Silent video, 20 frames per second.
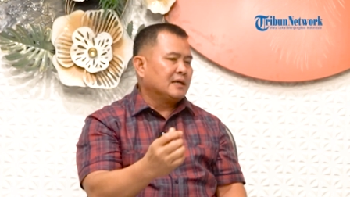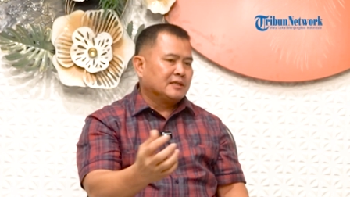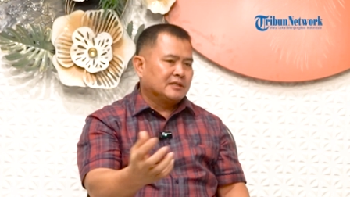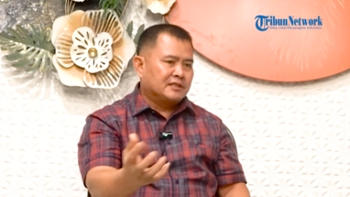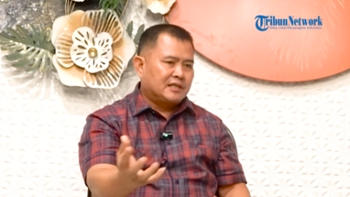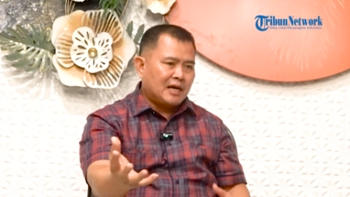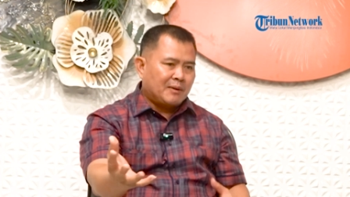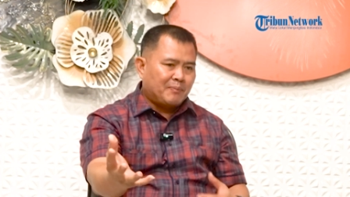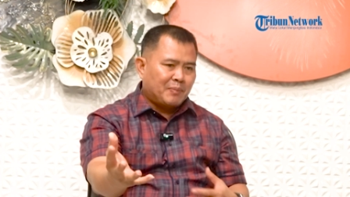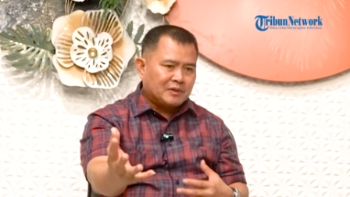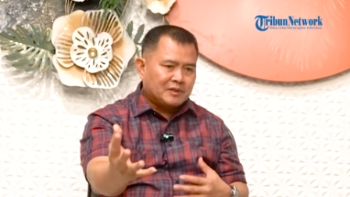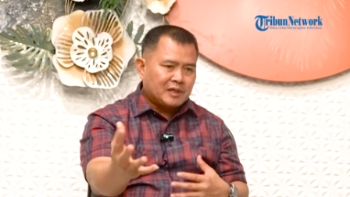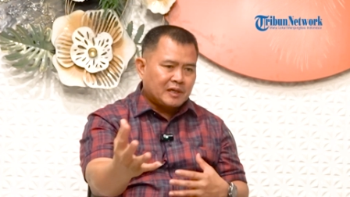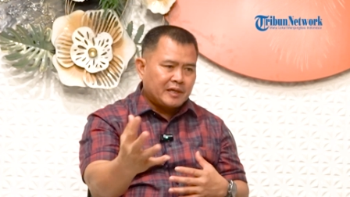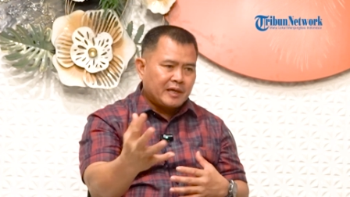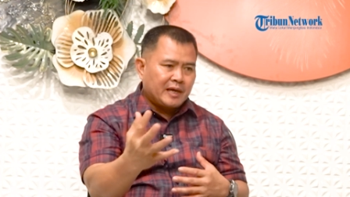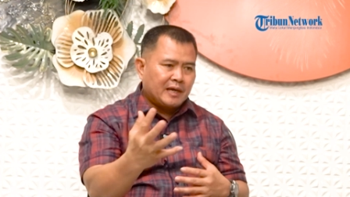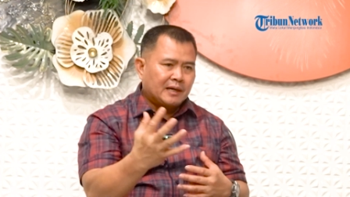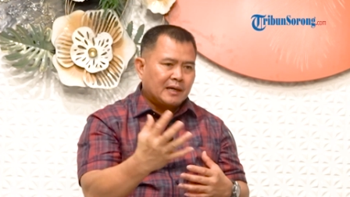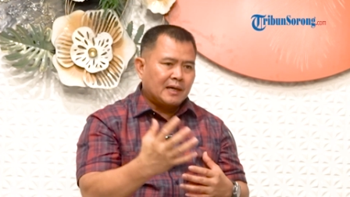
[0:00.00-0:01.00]
Siapa
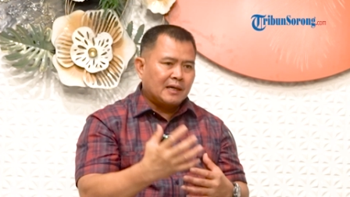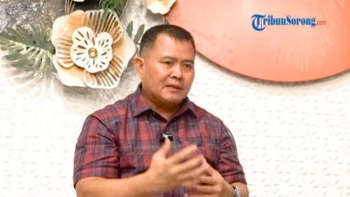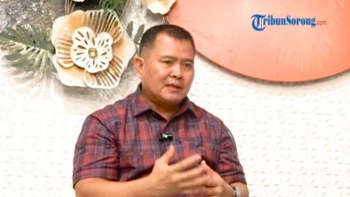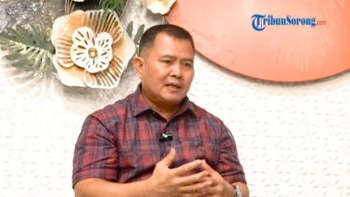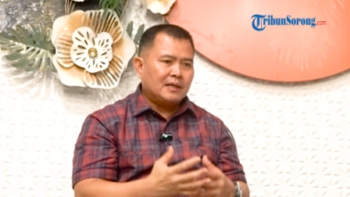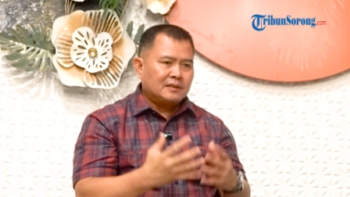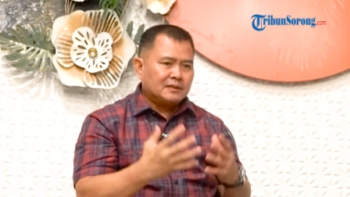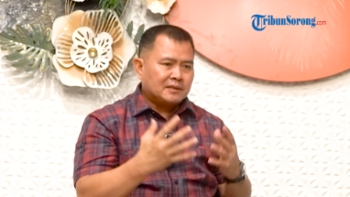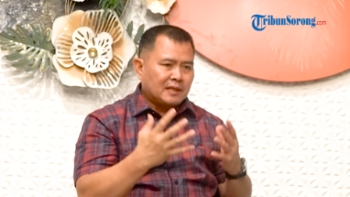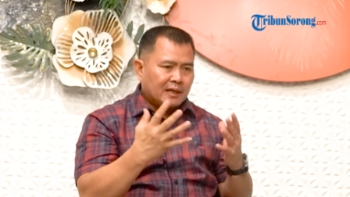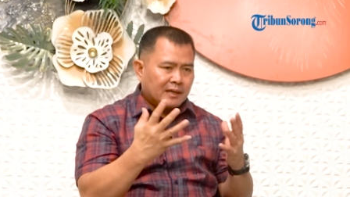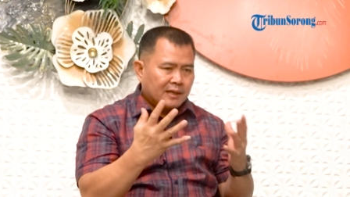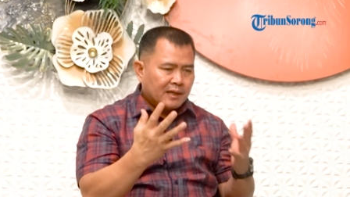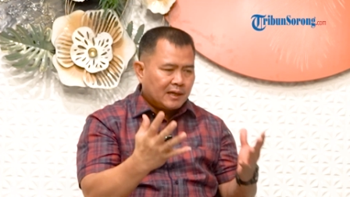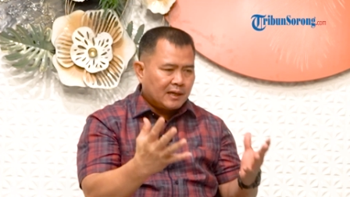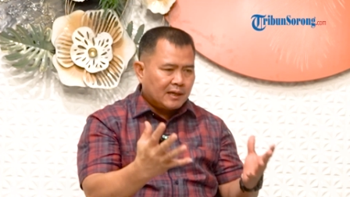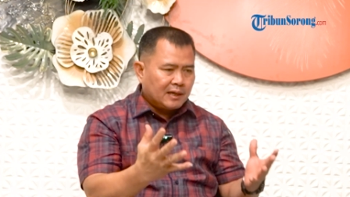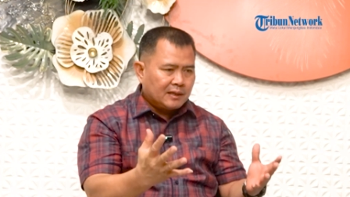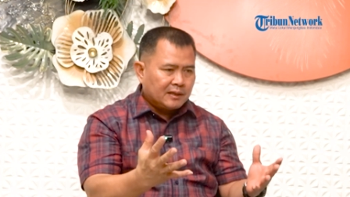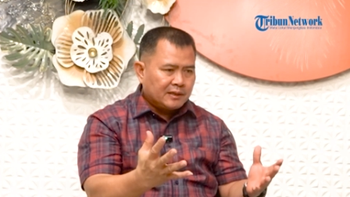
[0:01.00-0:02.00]
saja yang datang,
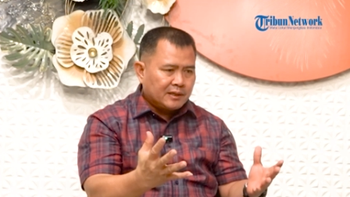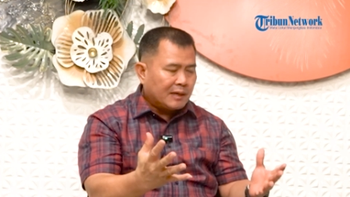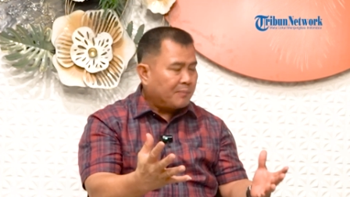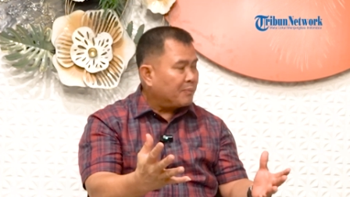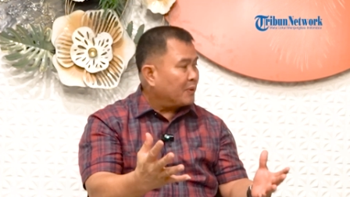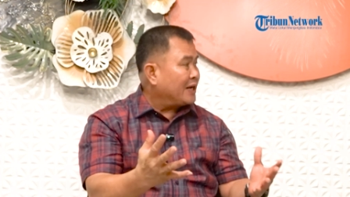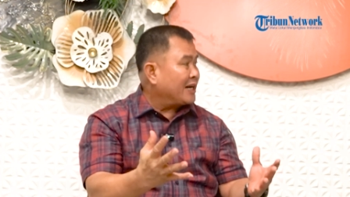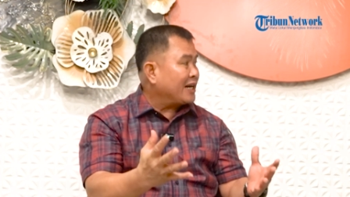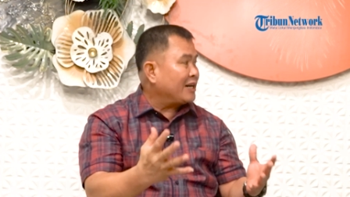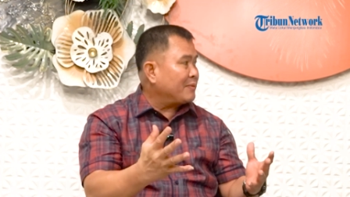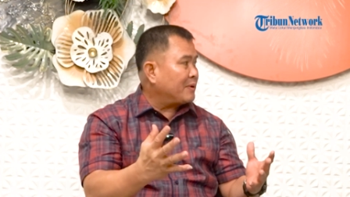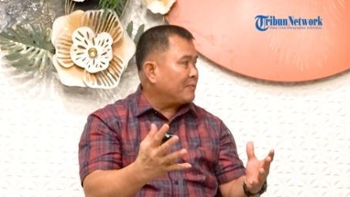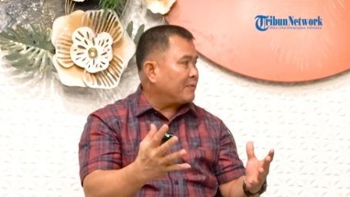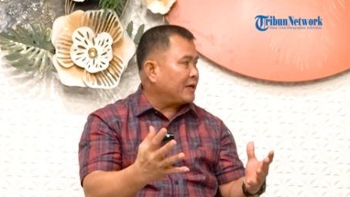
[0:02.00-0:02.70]
saya ya menerima